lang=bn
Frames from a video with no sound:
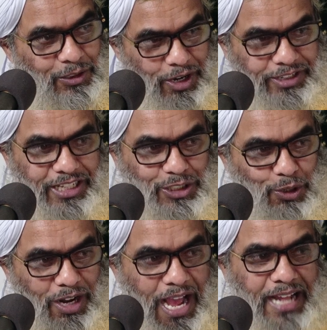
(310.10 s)
দড়িতে
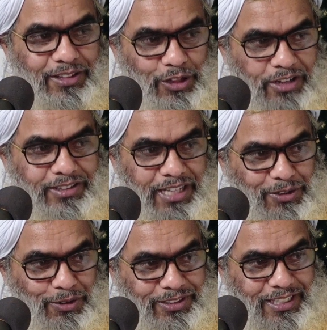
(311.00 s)
ঝুলে আত্মহত্যা
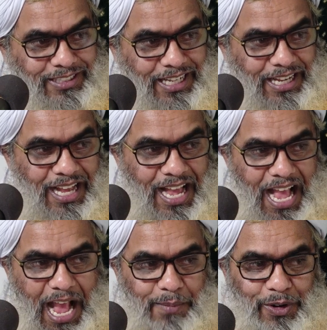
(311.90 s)
করতেছে
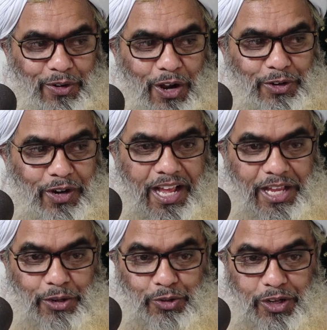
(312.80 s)
এমন ঘটনা
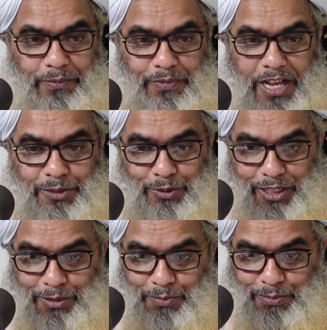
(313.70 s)
ইউটিউব
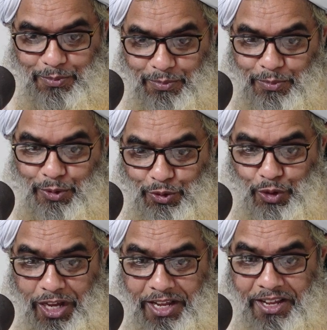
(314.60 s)
ফেসবুকের
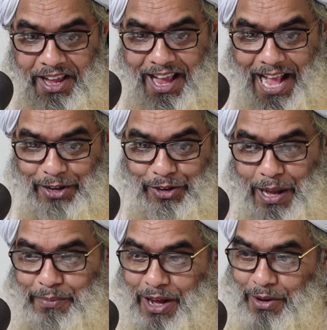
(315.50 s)
যুগে এখন
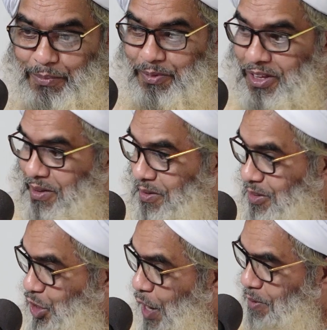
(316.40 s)
আমরা
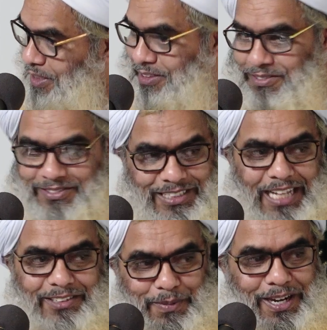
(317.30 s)
সবই
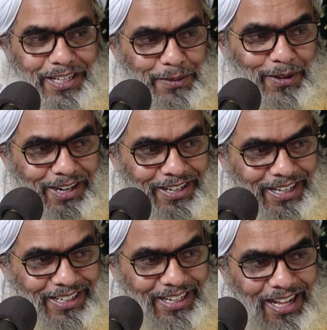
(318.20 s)
জানতে পারি কি বলেন
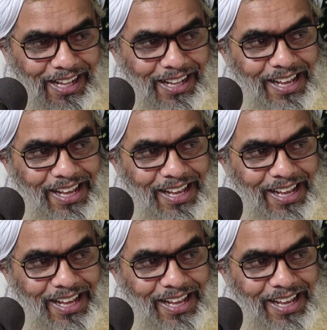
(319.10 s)
ঠিক কিনা